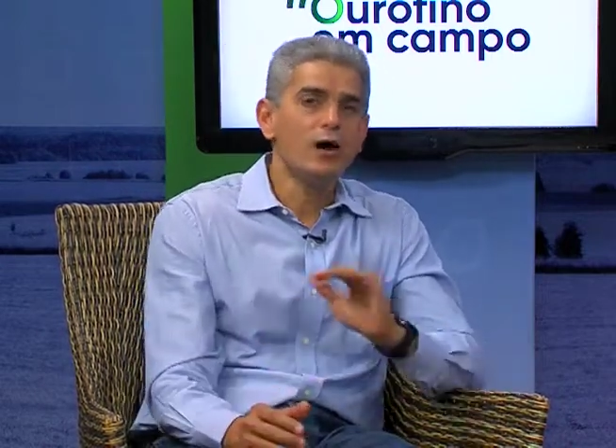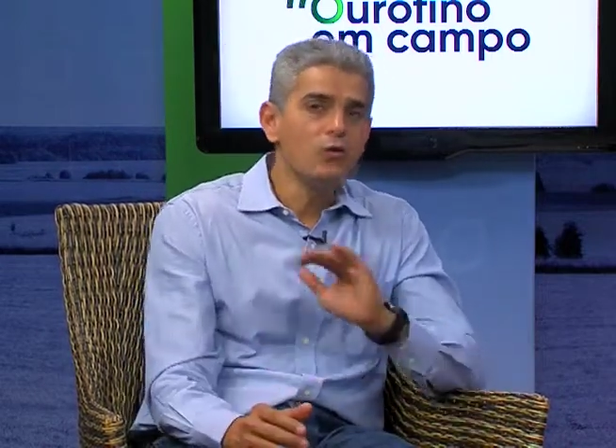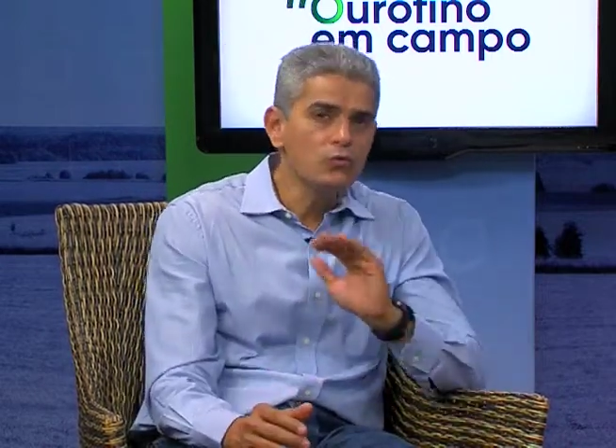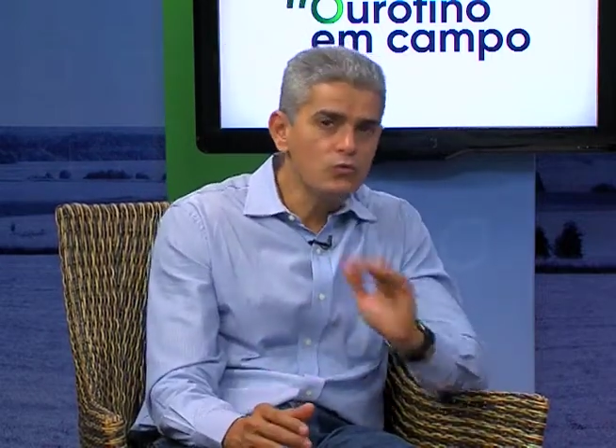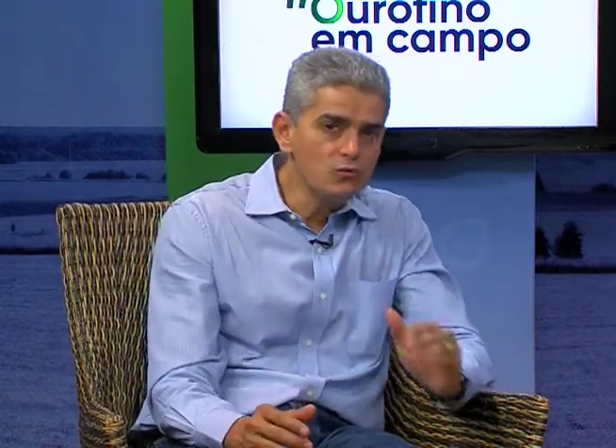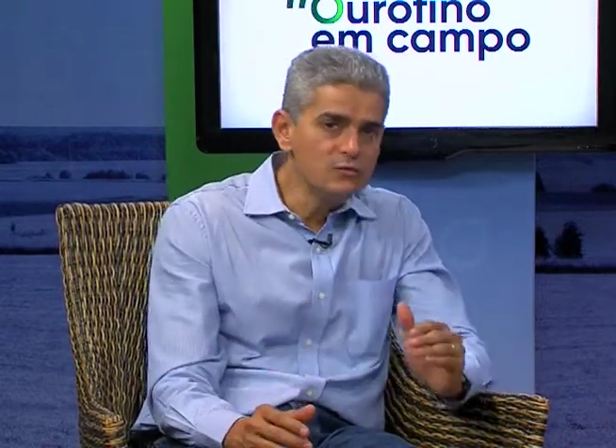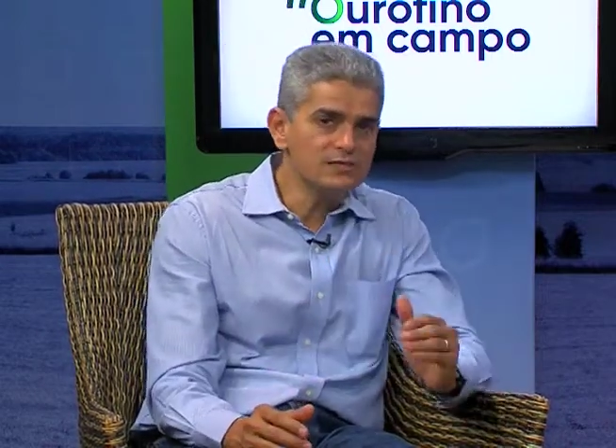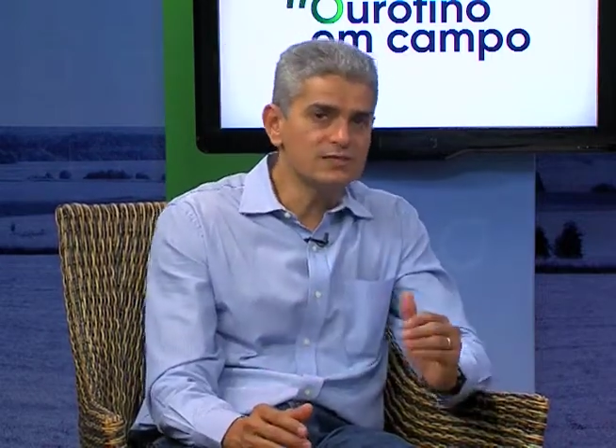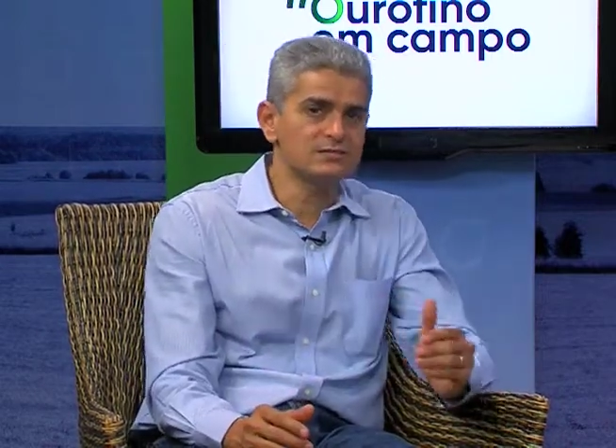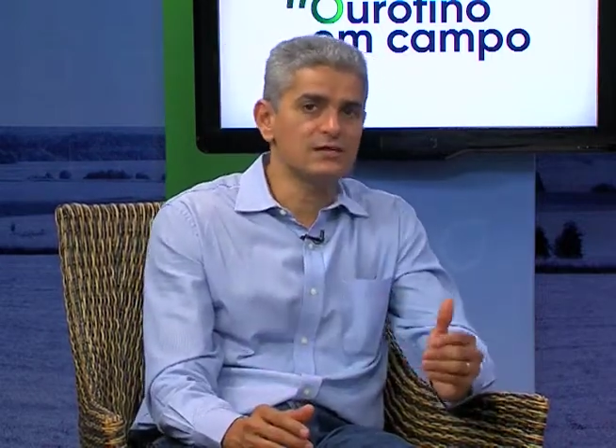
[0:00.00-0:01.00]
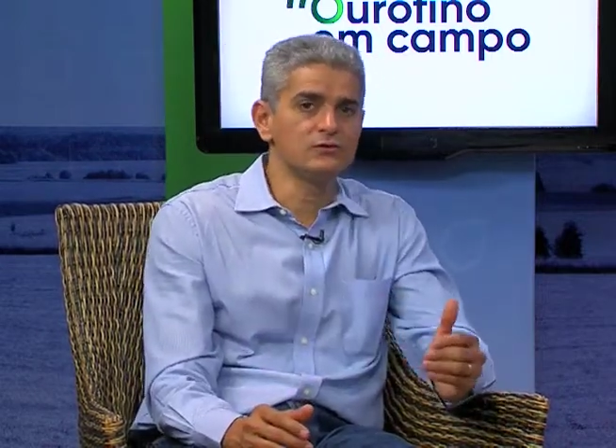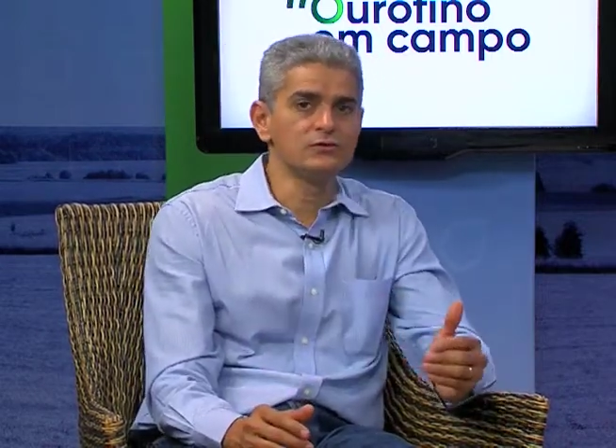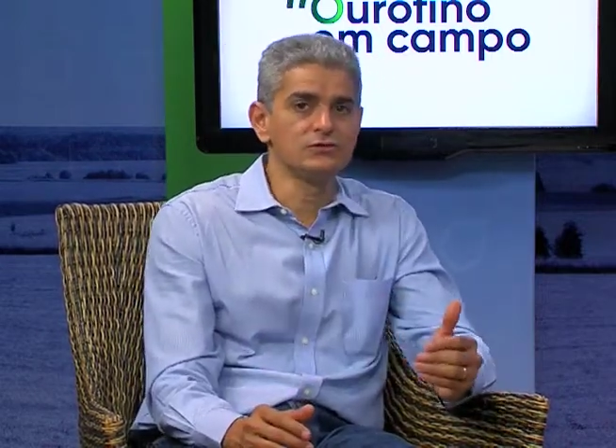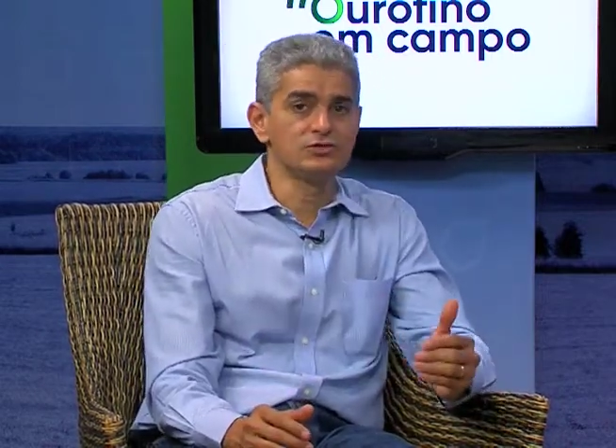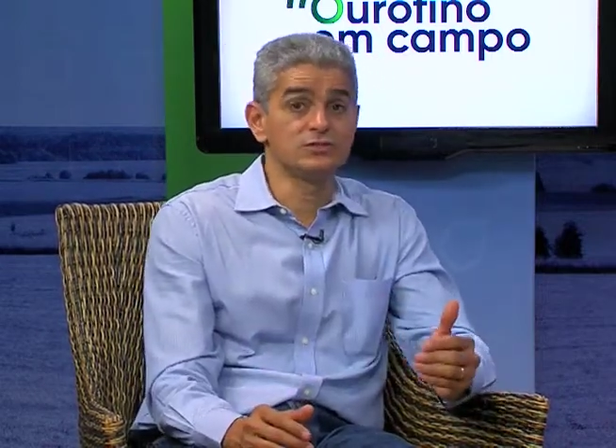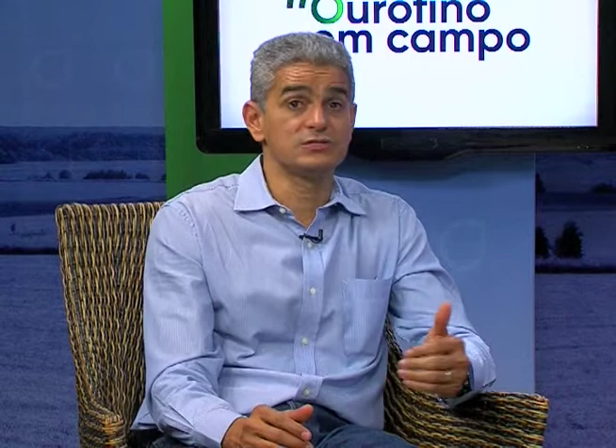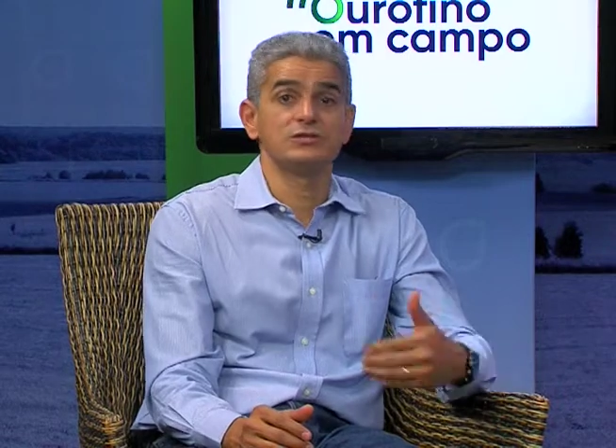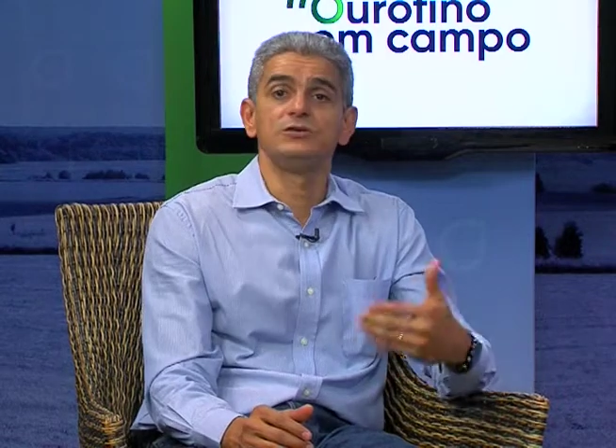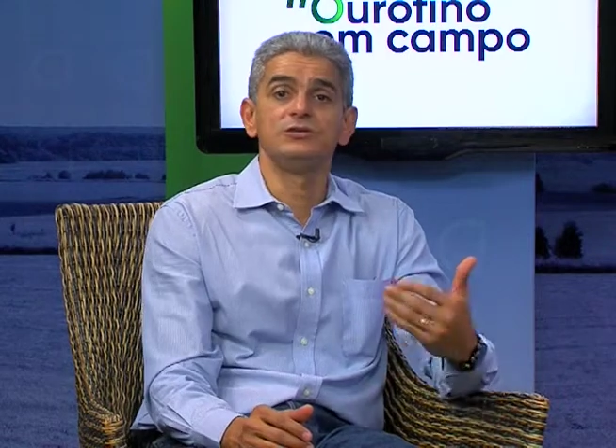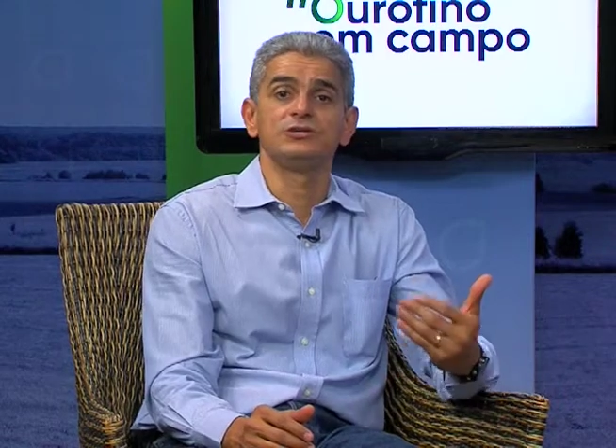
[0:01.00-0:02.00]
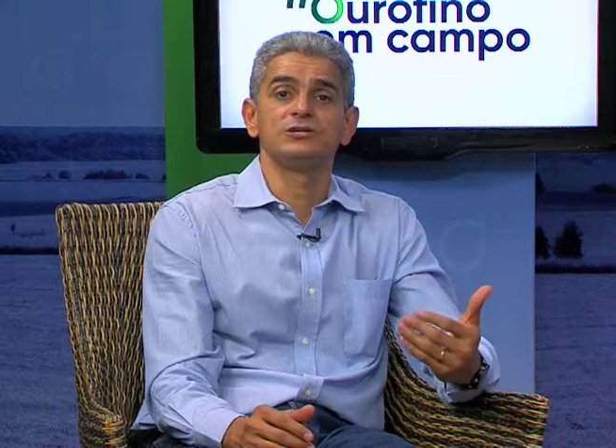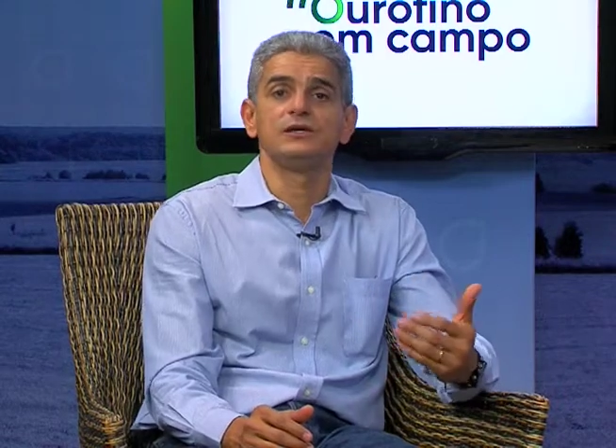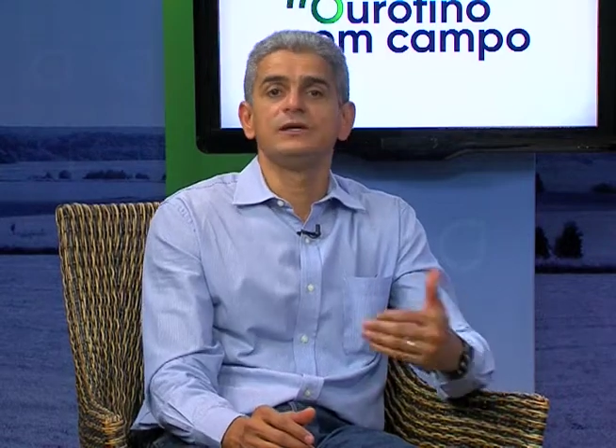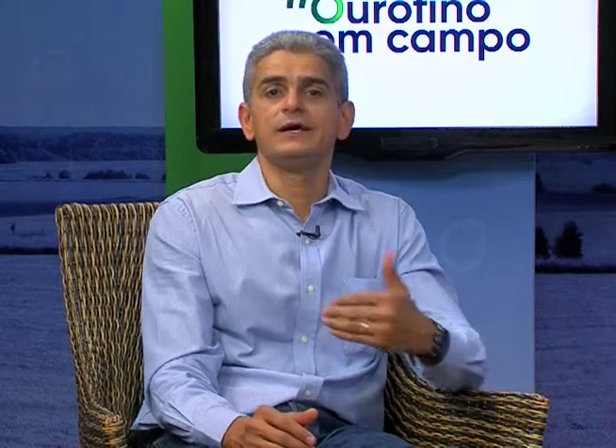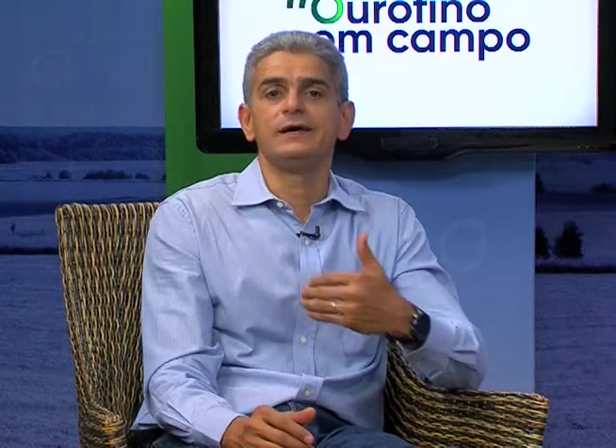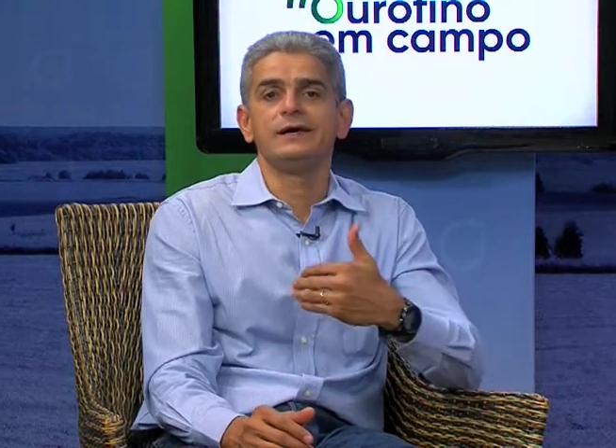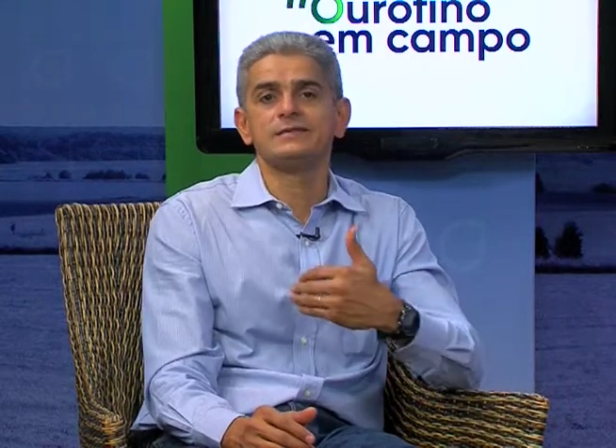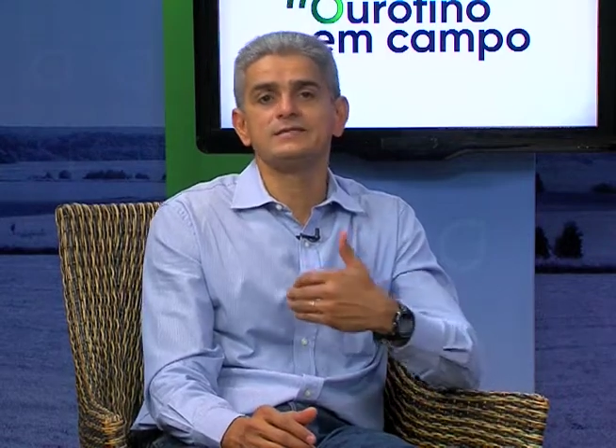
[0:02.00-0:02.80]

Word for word: algumas das tecnologias que hoje é,